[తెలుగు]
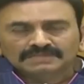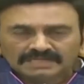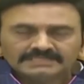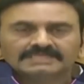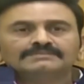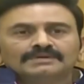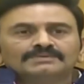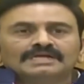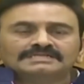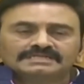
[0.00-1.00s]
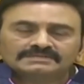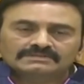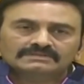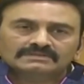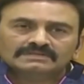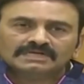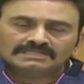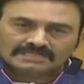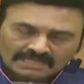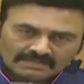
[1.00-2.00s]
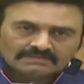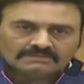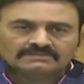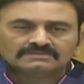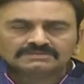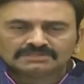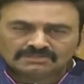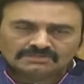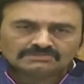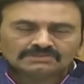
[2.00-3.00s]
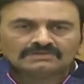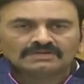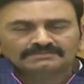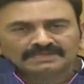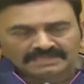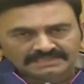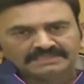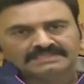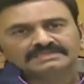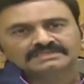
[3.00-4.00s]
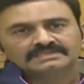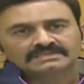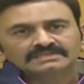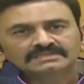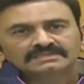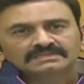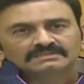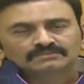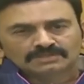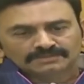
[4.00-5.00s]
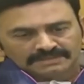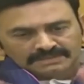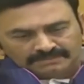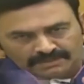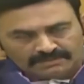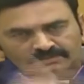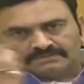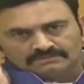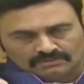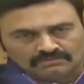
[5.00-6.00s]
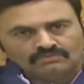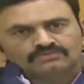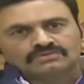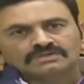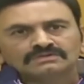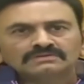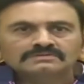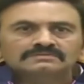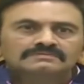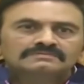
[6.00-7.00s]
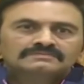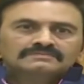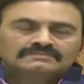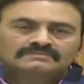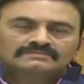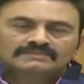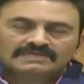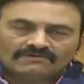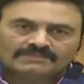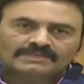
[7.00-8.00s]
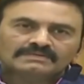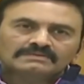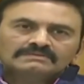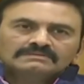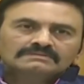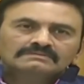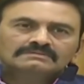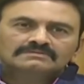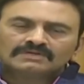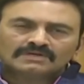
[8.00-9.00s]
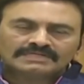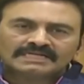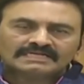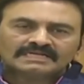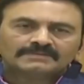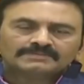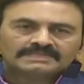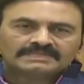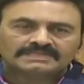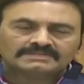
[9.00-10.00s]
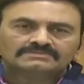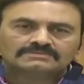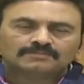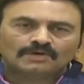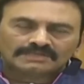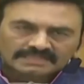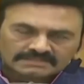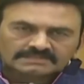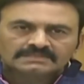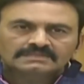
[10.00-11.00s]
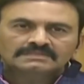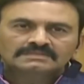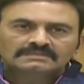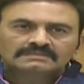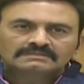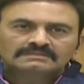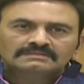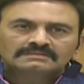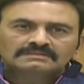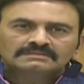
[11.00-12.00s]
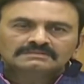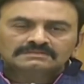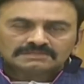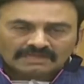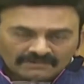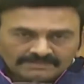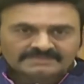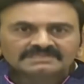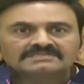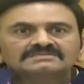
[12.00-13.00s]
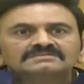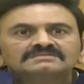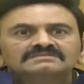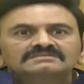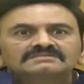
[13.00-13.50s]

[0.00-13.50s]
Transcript: మీరే చేయండి బాబు రాజకీయం అధికారులు జీతం తీసుకునే వాళ్ళు మీరే చేయండి ముఖ్యమంత్రి మేమందరం కూర్చుంటాం ఎవరు మీరు యువర్ నాట్ ఎలక్టెడ్ రిప్రజెంటేటివ్స్ పాలిటిక్స్ is our business.